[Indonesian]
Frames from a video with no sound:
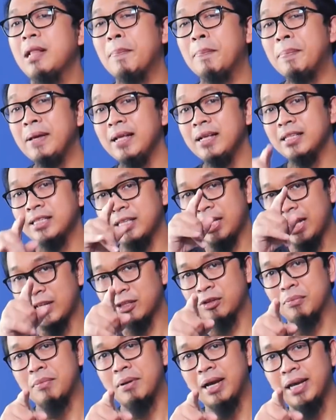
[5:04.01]
Tapi
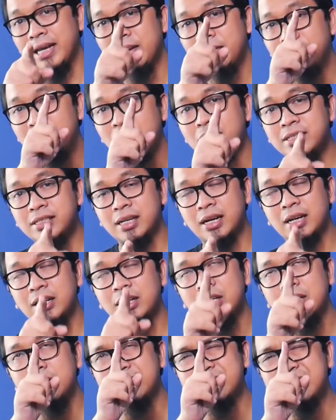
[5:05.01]
cek coba
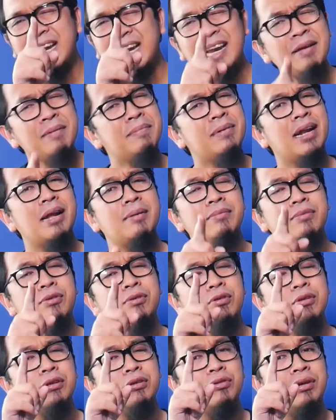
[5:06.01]
influencer, selebgram
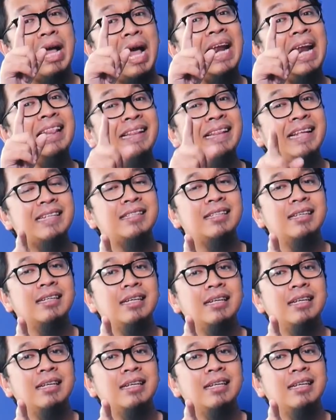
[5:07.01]
juga artis